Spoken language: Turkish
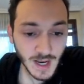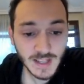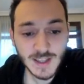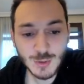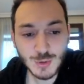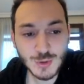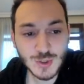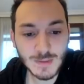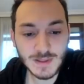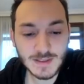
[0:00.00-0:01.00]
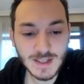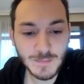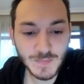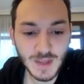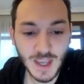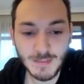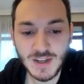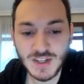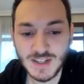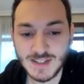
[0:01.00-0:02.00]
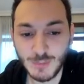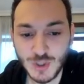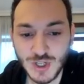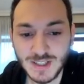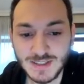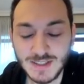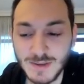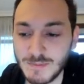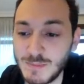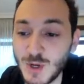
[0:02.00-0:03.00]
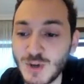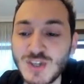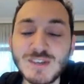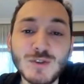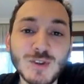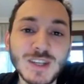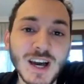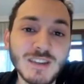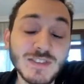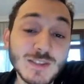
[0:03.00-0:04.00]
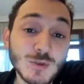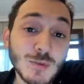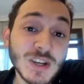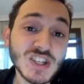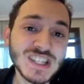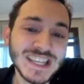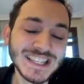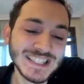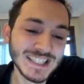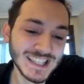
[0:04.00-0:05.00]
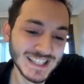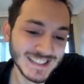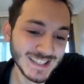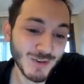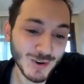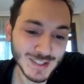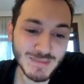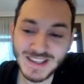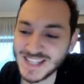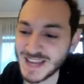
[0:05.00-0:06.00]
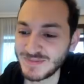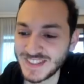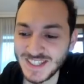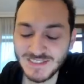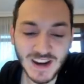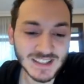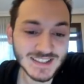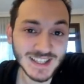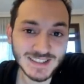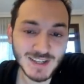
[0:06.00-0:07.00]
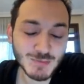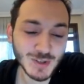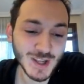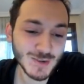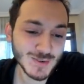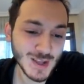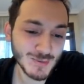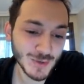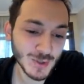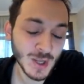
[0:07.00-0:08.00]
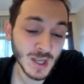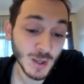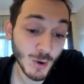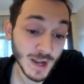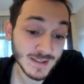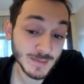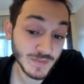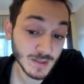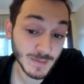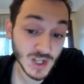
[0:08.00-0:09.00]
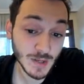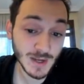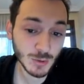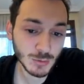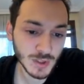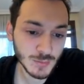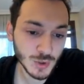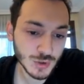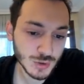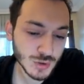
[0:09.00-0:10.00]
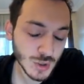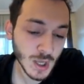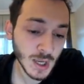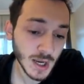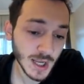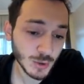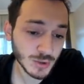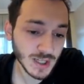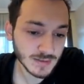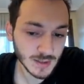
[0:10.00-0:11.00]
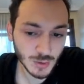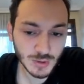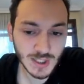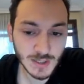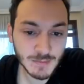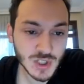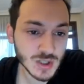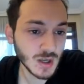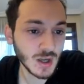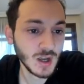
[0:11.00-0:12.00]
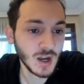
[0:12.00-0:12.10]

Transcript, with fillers: EDE sürüşüyle birlikte E5 karesi boşaltıldı. Bir önceki videodaki Alfa Zero maçını kesinlikle izleyin. Orada benzer bir fikir vardı. Satranç bu kadar güzel bir oyun. Öğrendiğiniz bir fikri başka bir yerde kullanabiliyorsunuz. E4'e at 4 gelmiş.